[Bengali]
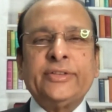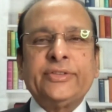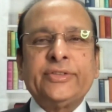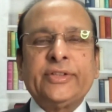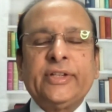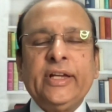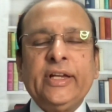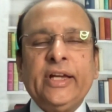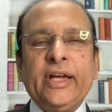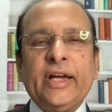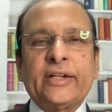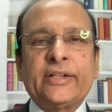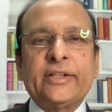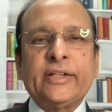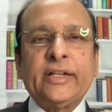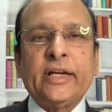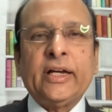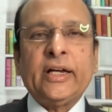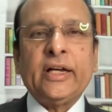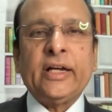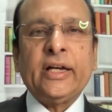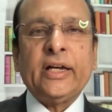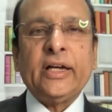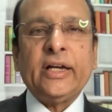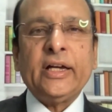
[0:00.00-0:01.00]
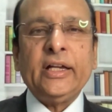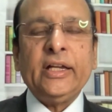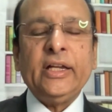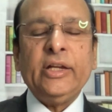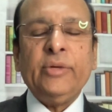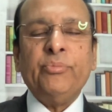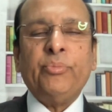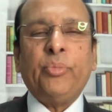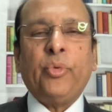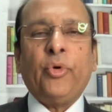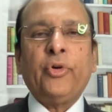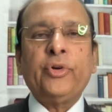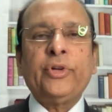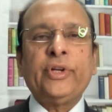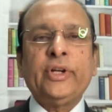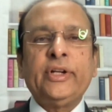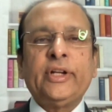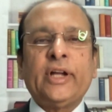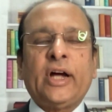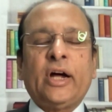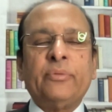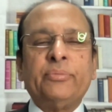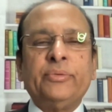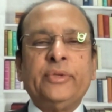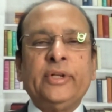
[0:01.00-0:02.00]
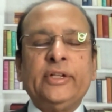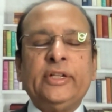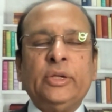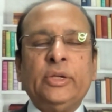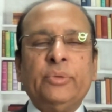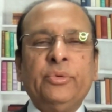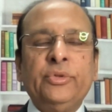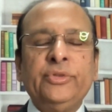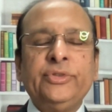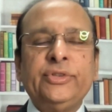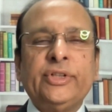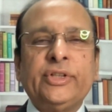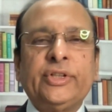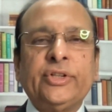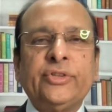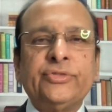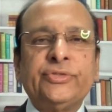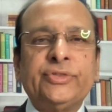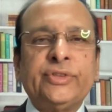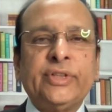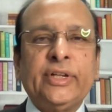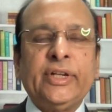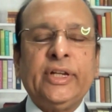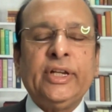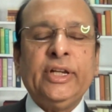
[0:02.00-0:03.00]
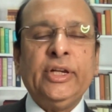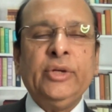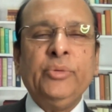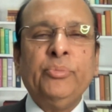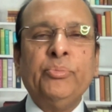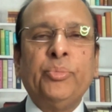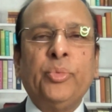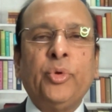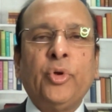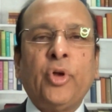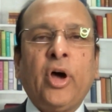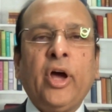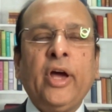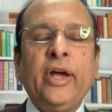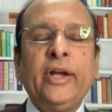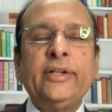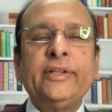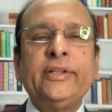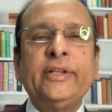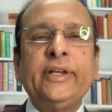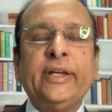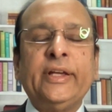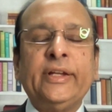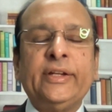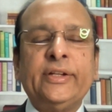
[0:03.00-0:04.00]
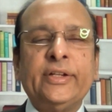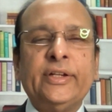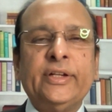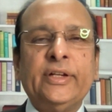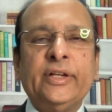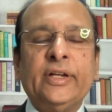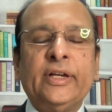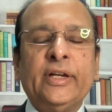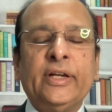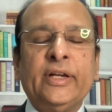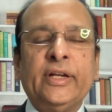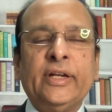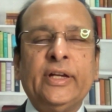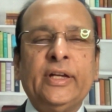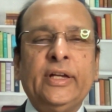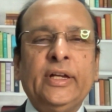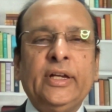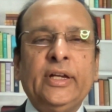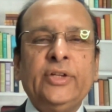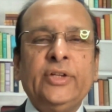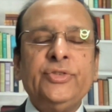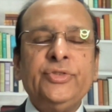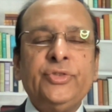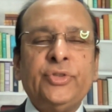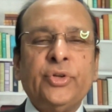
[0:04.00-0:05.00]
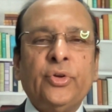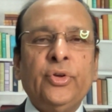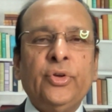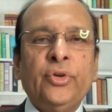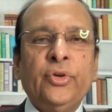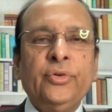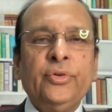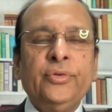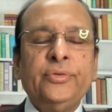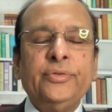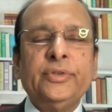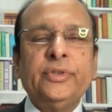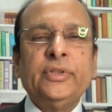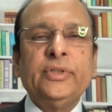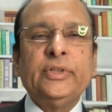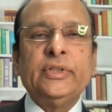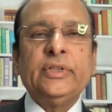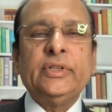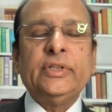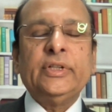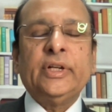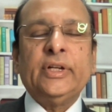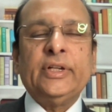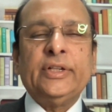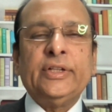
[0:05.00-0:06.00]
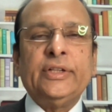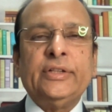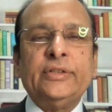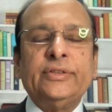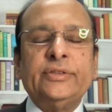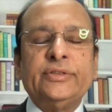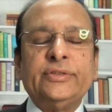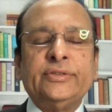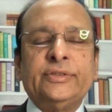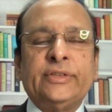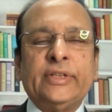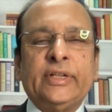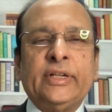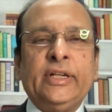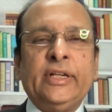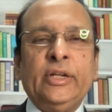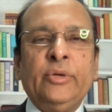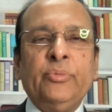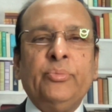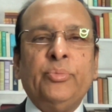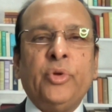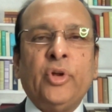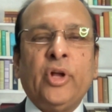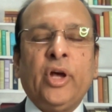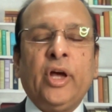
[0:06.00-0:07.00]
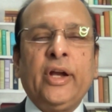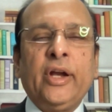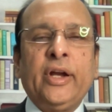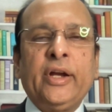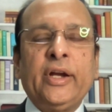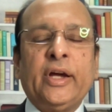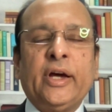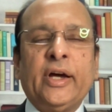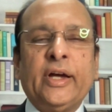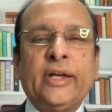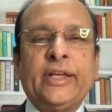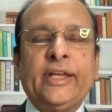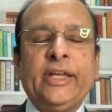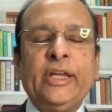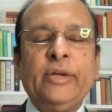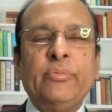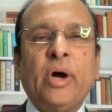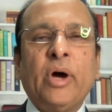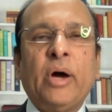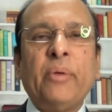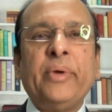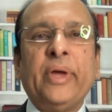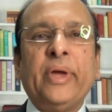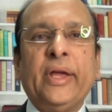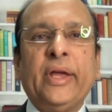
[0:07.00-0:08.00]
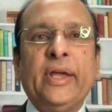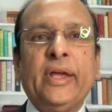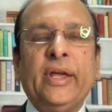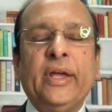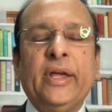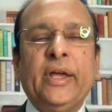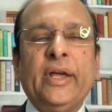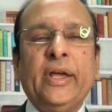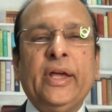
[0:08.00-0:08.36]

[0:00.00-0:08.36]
আজকে একটা ইম্পর্টেন্ট আপডেট দেব সেটা হচ্ছে এমপ্লয়ারদের জন্য যে এমপ্লয়াররা কিভাবে